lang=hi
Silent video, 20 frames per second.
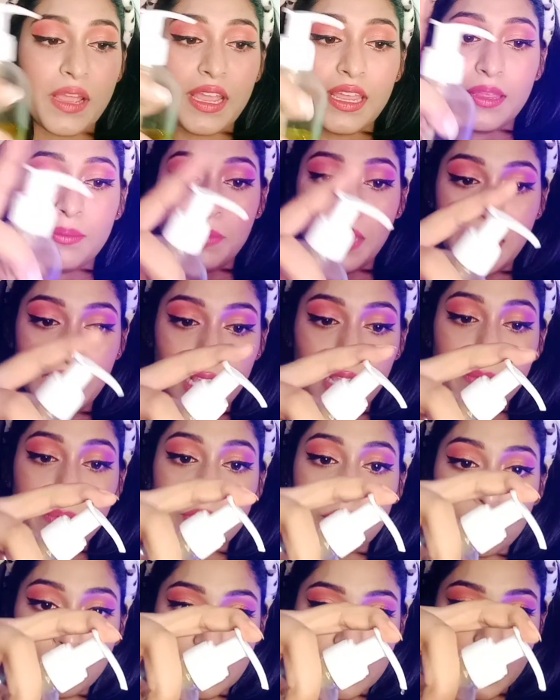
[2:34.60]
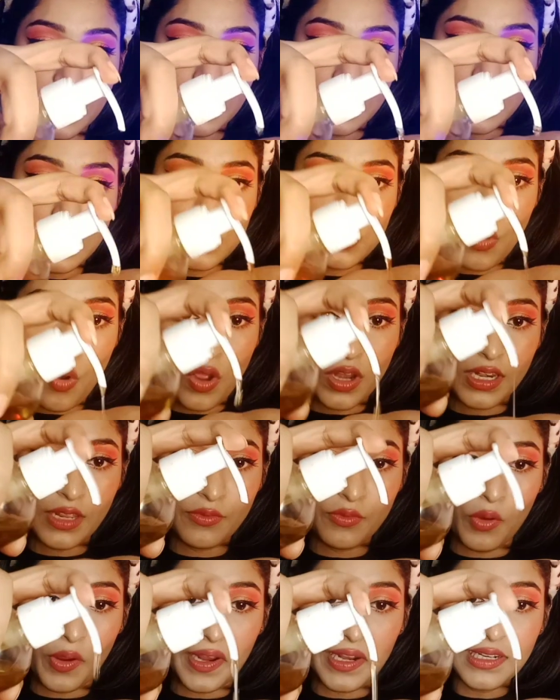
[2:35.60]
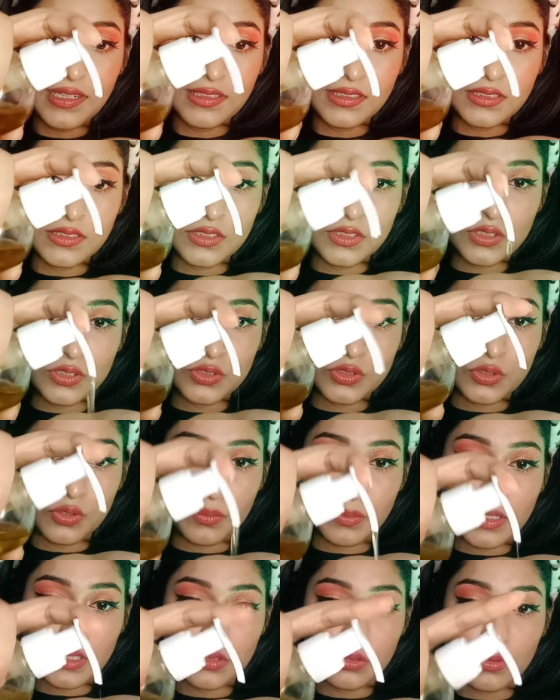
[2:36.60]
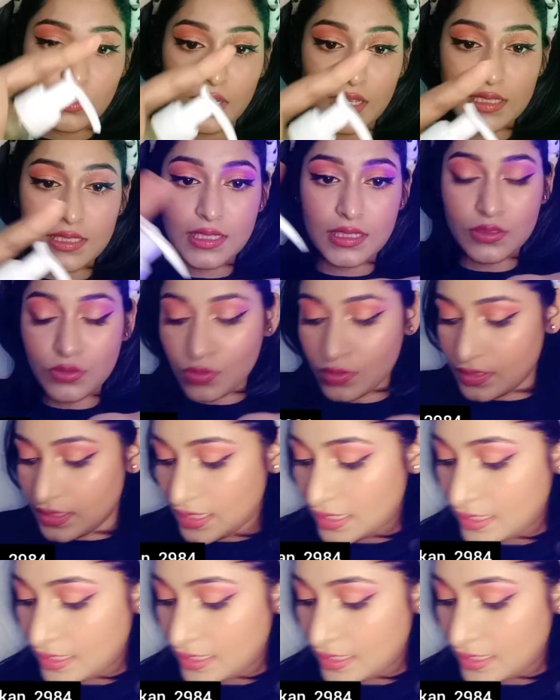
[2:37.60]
माई मेकअप यूजिंग दिस ऑलिव ऑयल सो मैं थोड़ा सा इसको ले